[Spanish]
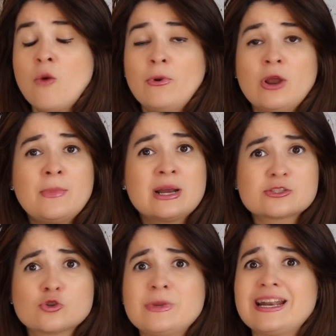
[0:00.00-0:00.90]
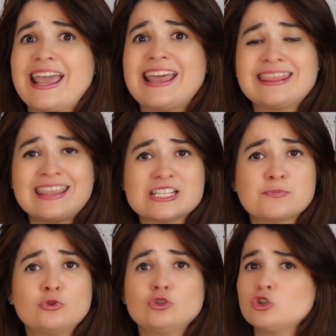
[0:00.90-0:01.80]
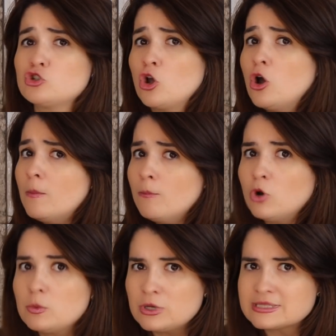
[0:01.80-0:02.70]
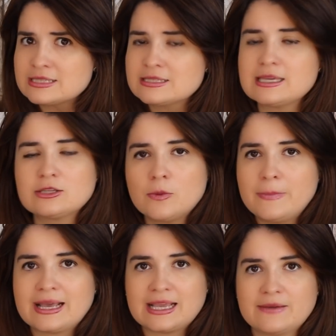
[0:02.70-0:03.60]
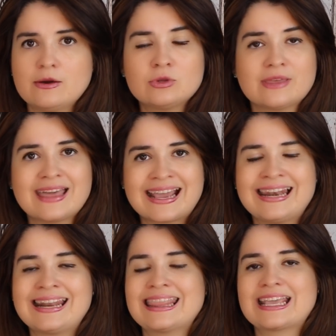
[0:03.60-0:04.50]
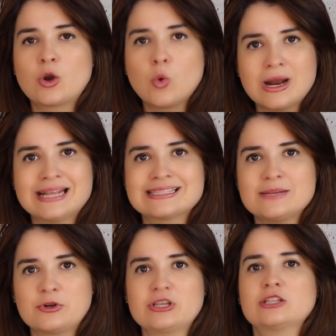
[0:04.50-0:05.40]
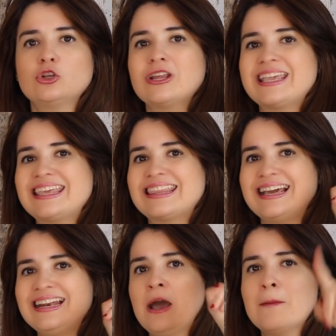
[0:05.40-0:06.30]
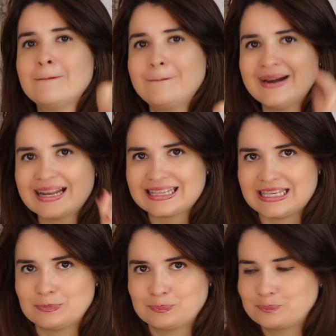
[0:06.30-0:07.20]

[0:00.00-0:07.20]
Pues lo vamos a resumir en 10 puntos muy muy sencillitos para que lleves una idea clara de cuál es el proyector ideal para ti.